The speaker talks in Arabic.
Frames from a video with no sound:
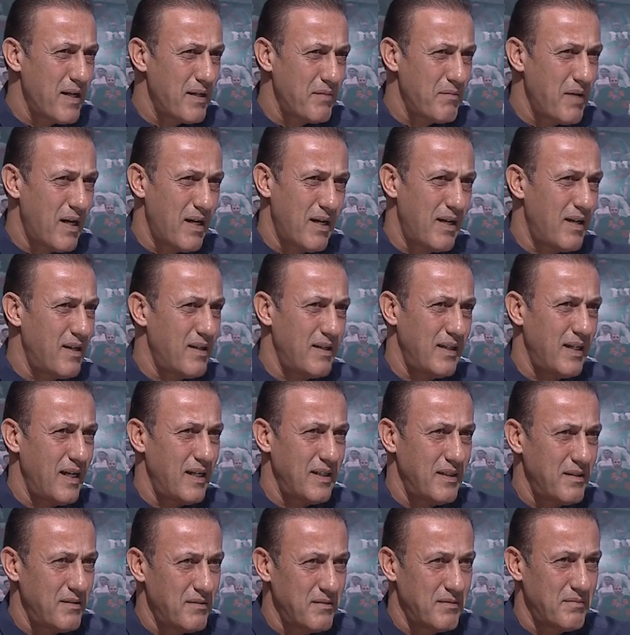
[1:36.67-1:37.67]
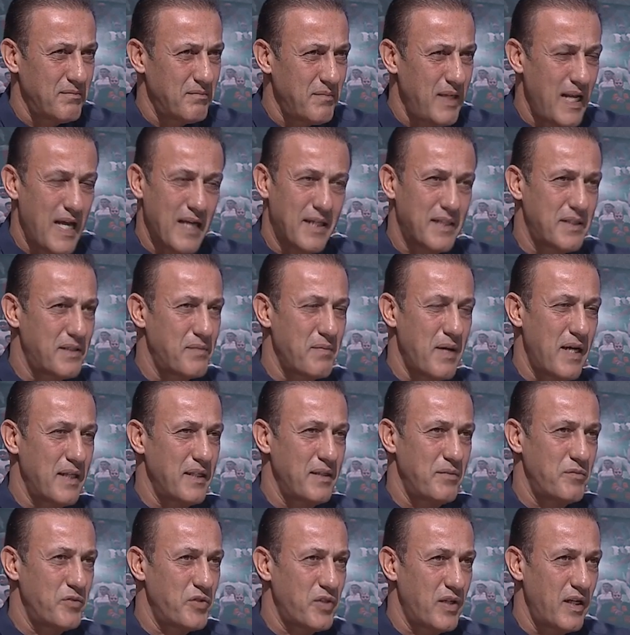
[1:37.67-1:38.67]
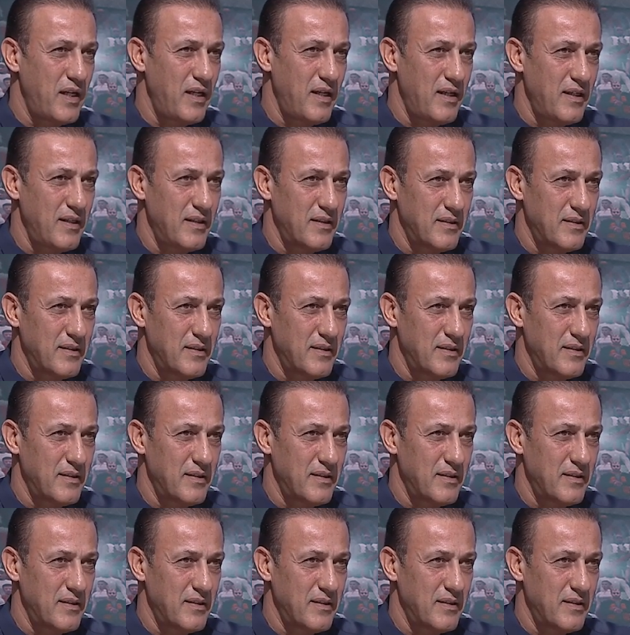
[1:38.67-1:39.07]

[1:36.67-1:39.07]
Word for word: انا ما يعني بالعكس ما عندي مشكله